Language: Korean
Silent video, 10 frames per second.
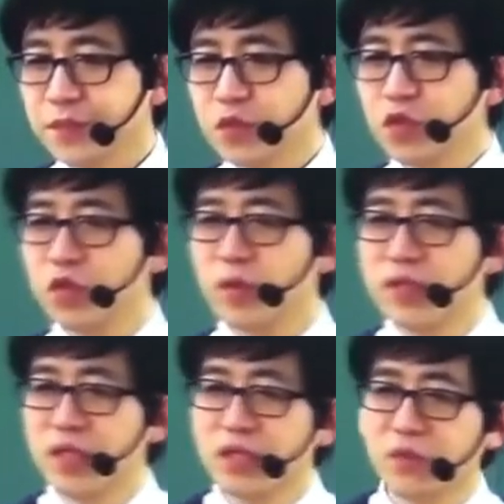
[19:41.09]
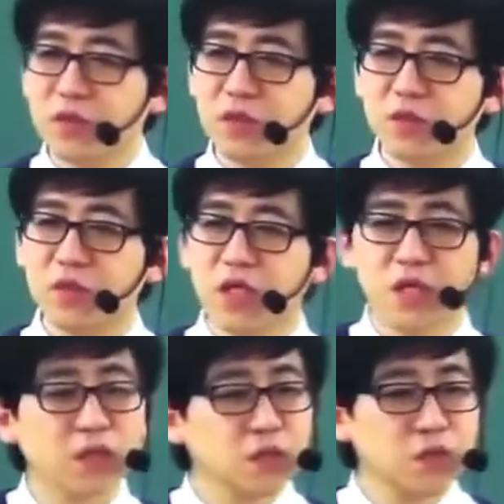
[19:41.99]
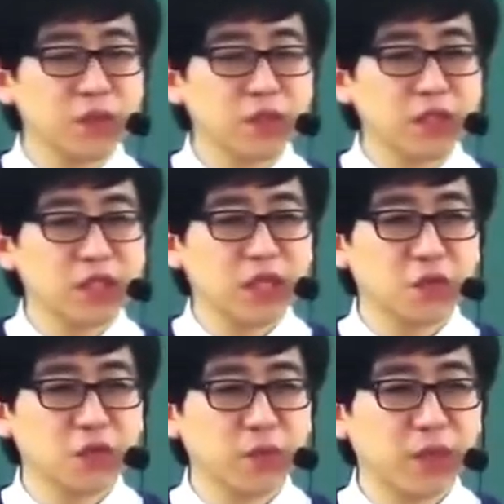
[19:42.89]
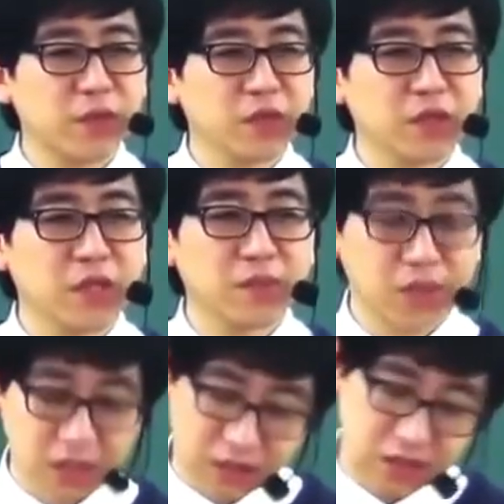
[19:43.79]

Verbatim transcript: 주소만 찾으면 여러분들이 조립식 그냥 조립하면 끝납니다.